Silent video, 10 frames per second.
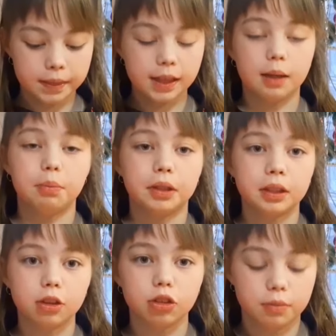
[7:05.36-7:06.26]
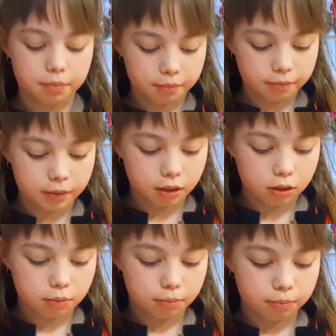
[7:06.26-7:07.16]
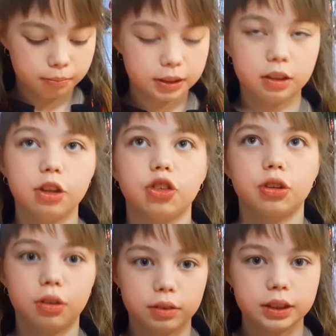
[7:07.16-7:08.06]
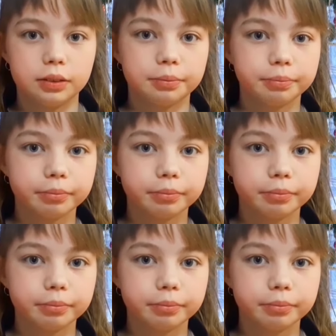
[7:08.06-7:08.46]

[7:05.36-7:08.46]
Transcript: для передачи «Бесконечные новости».